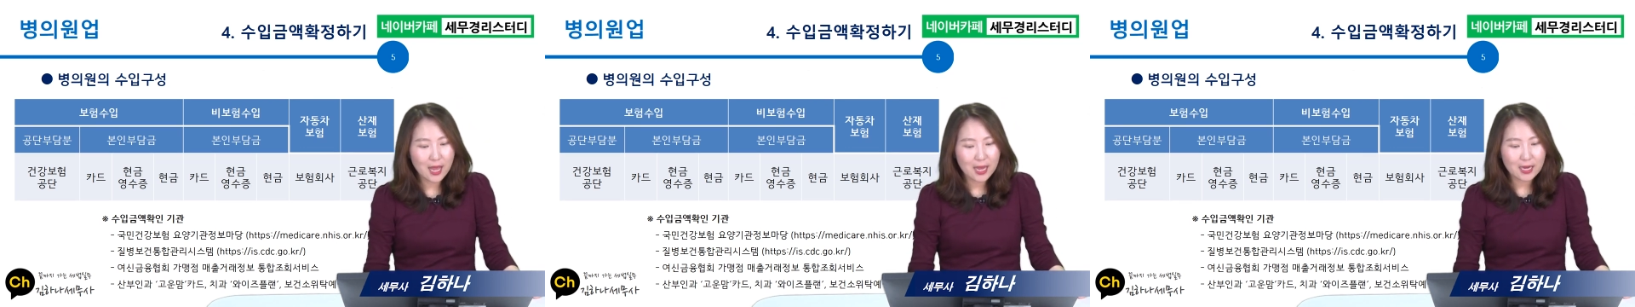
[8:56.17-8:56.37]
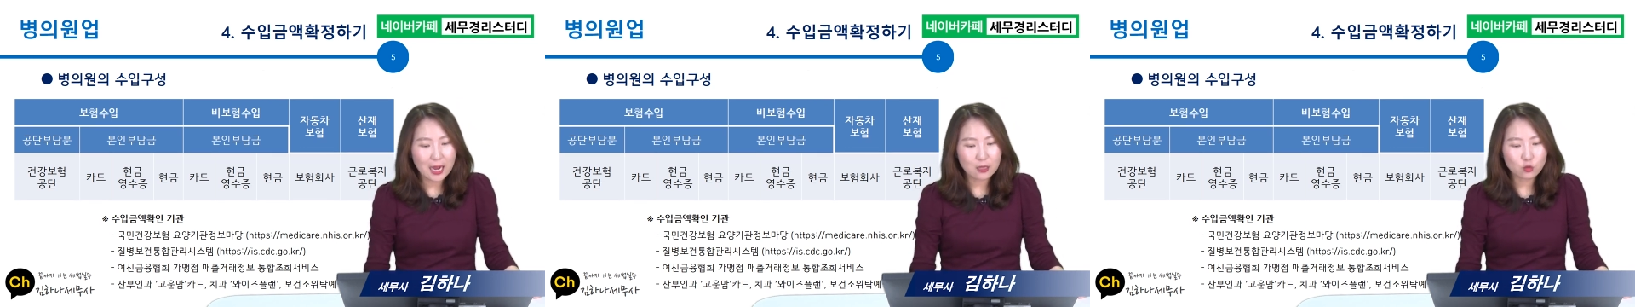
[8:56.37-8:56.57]

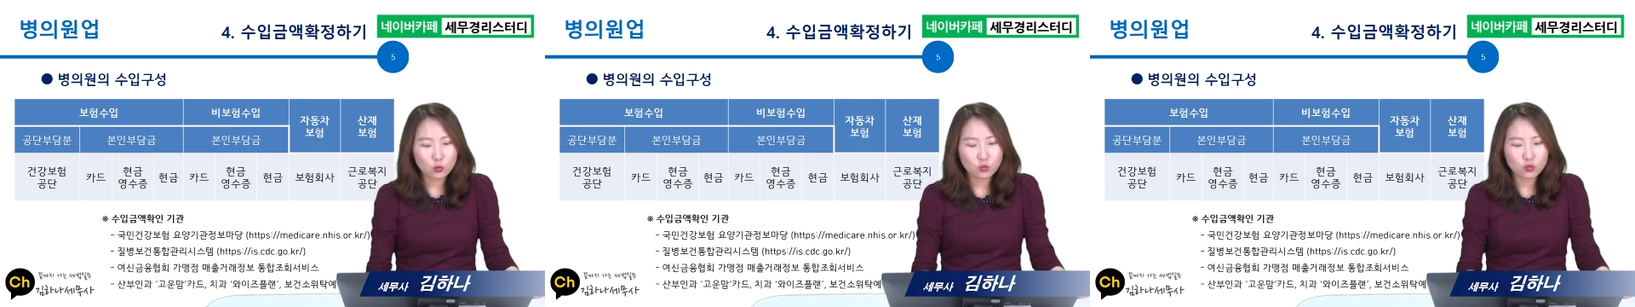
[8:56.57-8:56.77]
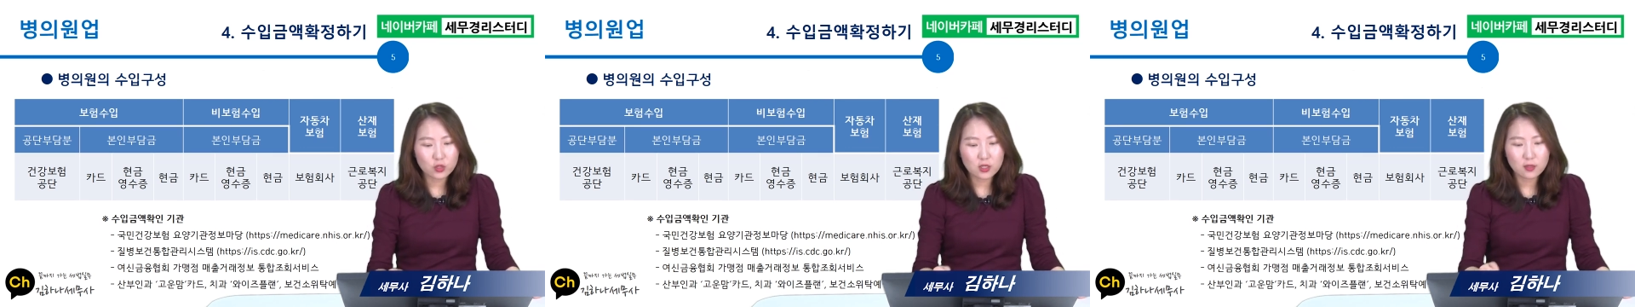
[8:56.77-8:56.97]
각종
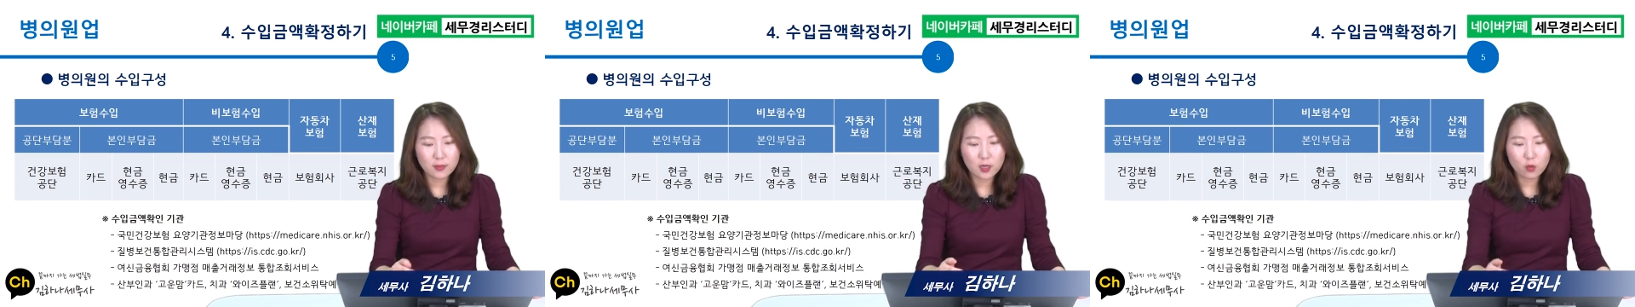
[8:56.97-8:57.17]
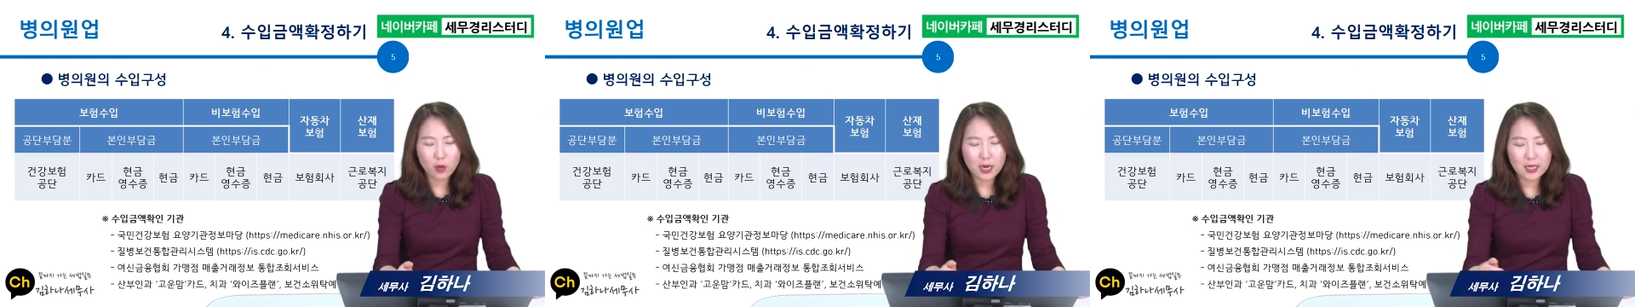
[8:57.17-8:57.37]
수익
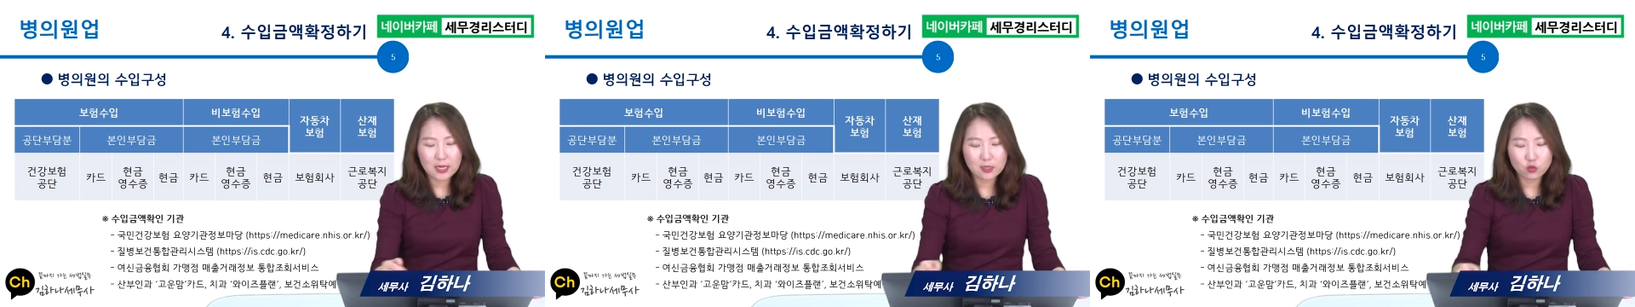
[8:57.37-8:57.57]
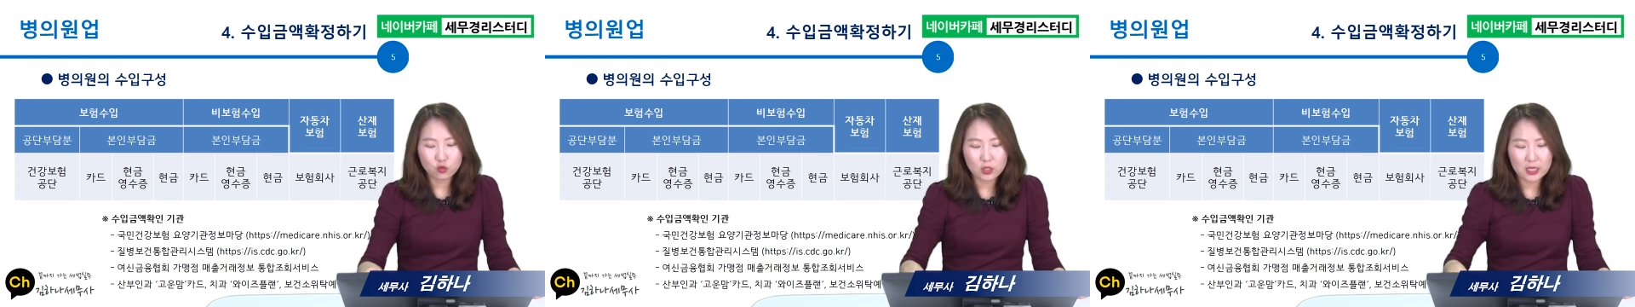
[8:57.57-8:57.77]
금액을
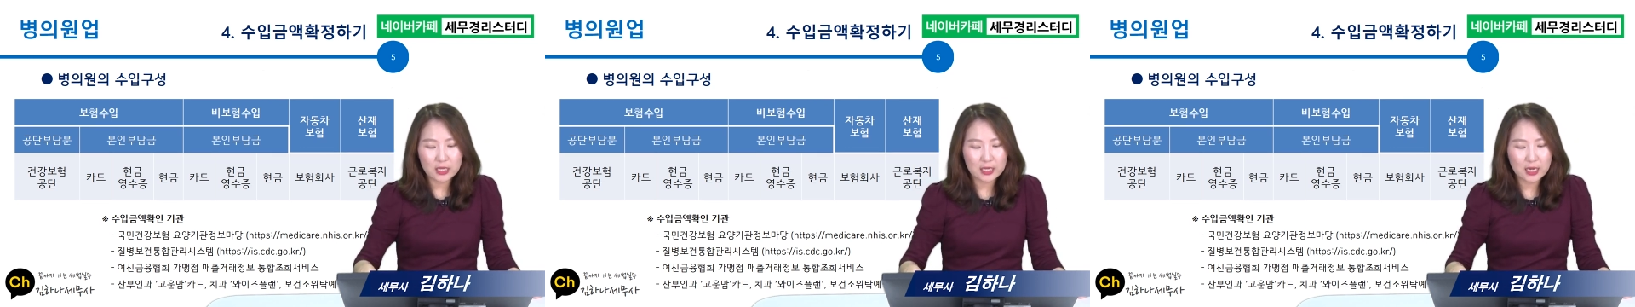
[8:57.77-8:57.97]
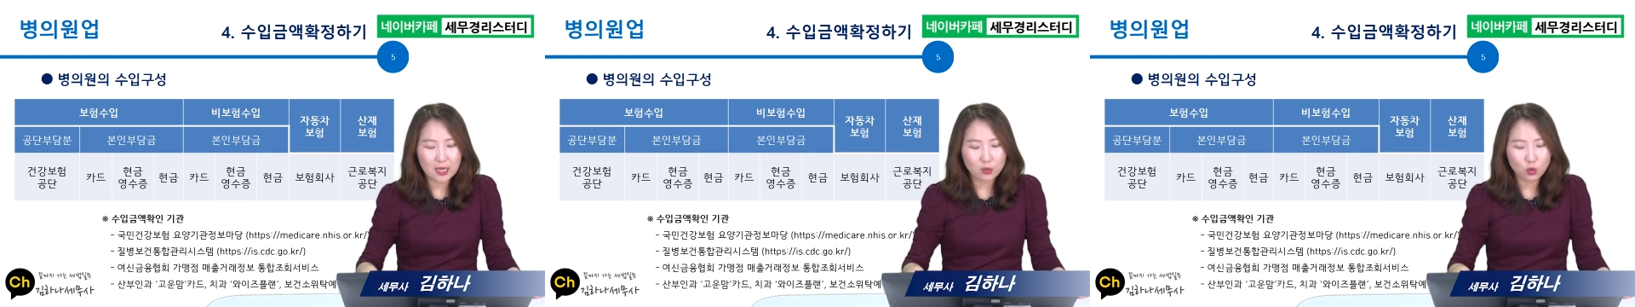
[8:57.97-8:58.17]
확인할 수 있는
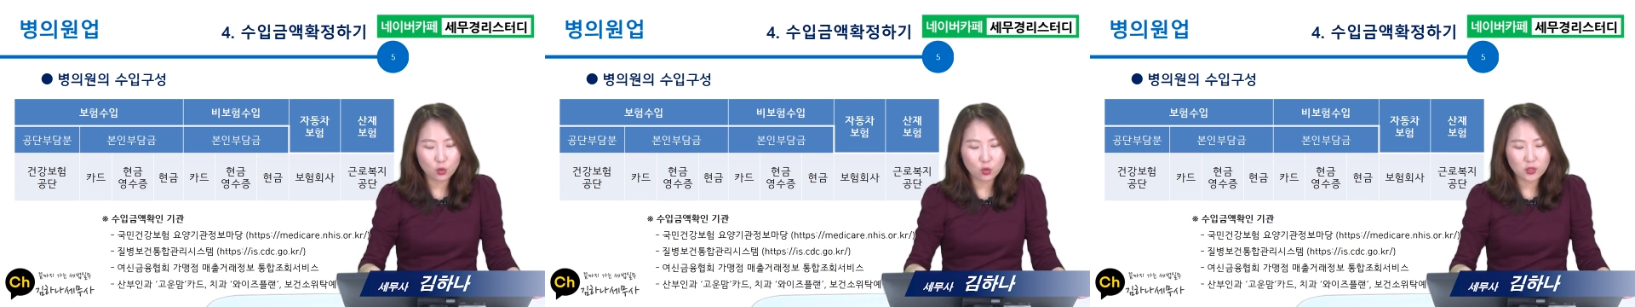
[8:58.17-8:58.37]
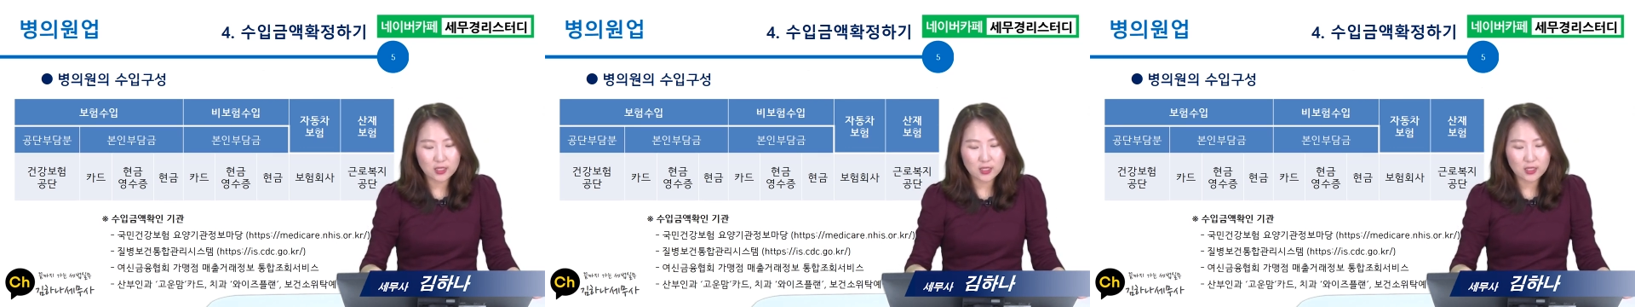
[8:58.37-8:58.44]
기간도